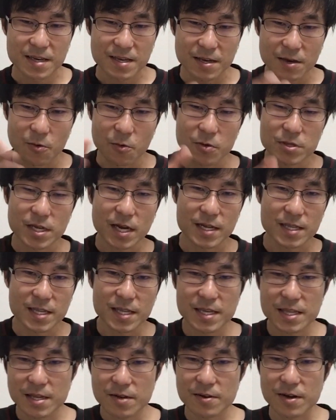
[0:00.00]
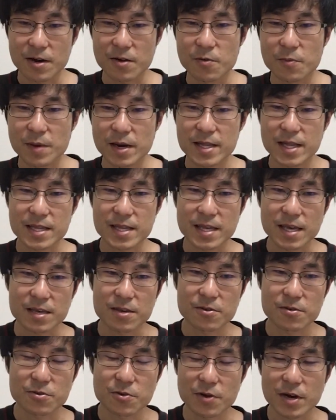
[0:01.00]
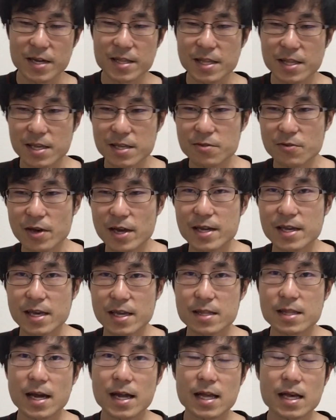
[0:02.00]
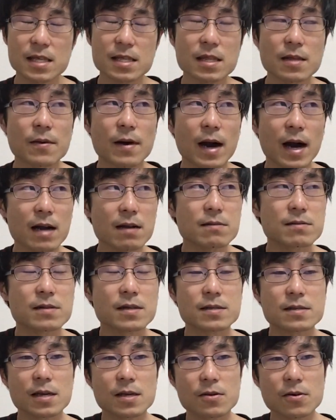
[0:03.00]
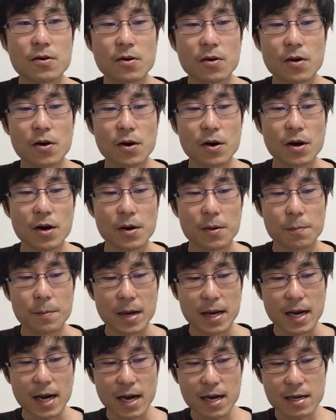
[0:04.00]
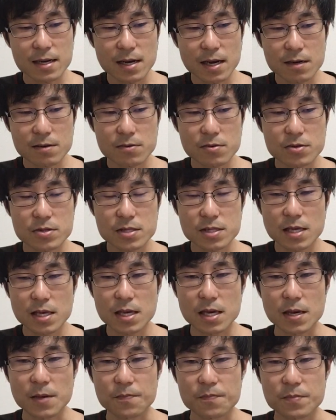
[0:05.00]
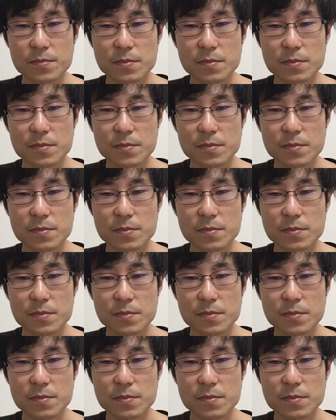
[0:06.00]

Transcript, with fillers: 大阪出てきてるから、お前だって結局都会出てきとうやんけって話ではあるんですけど、まあ、感覚として、